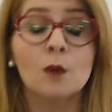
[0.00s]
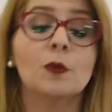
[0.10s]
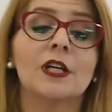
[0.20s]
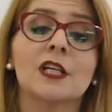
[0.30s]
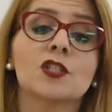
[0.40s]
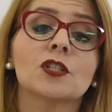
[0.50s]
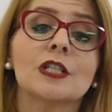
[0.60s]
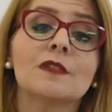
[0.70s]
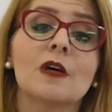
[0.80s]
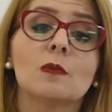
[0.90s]
Por isso,
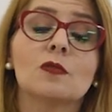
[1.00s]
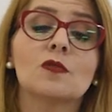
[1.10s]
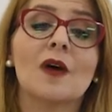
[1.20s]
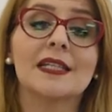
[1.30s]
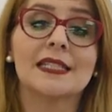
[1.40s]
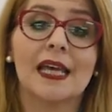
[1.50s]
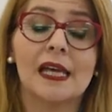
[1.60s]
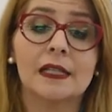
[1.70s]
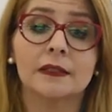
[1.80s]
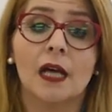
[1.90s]
nós vamos
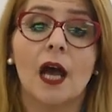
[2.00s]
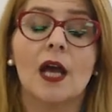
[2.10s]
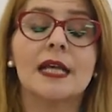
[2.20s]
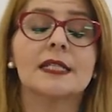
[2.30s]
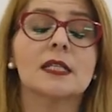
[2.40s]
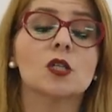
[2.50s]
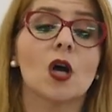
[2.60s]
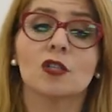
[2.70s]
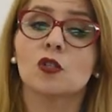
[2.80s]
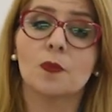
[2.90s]
fazer esse
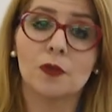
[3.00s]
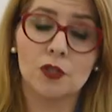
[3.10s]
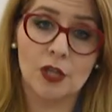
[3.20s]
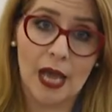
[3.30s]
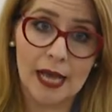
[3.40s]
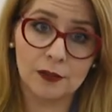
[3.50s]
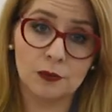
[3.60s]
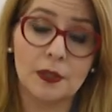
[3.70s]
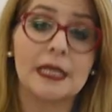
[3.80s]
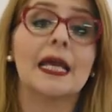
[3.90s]
nosso
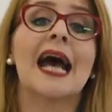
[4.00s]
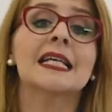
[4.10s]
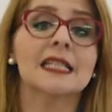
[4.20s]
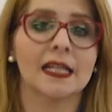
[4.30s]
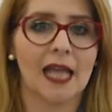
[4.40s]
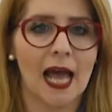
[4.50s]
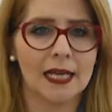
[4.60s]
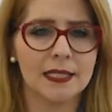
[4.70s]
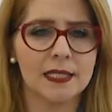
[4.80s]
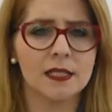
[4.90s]
projeto e as
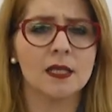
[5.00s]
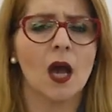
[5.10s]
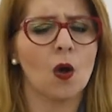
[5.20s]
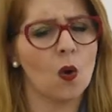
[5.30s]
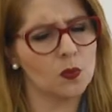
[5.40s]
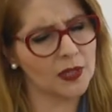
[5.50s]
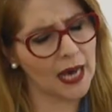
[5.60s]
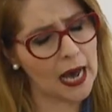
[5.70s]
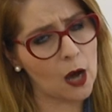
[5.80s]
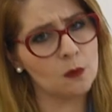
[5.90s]
análises com
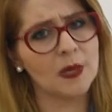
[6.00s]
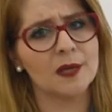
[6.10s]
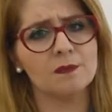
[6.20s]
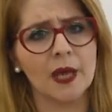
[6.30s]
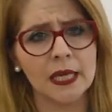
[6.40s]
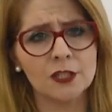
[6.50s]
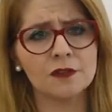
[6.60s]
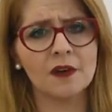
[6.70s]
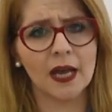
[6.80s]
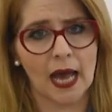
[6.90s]
calma e bem
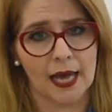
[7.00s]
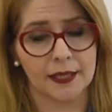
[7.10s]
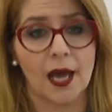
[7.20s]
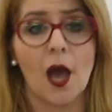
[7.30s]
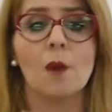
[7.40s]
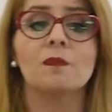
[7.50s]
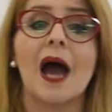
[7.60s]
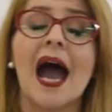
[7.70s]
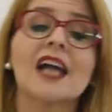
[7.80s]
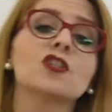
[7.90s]
devagar,
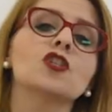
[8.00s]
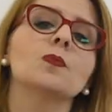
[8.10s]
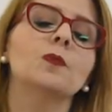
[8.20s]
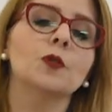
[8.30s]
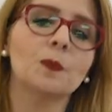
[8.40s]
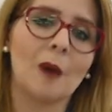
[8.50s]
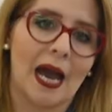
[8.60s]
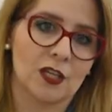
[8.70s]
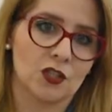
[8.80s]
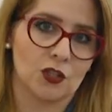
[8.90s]
parte por
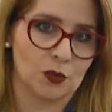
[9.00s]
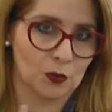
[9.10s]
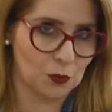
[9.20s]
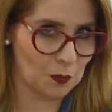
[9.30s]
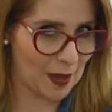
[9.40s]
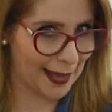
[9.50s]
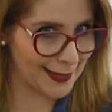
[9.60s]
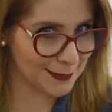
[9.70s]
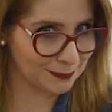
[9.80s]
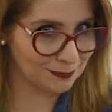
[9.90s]
parte, tudo
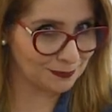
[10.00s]
bem?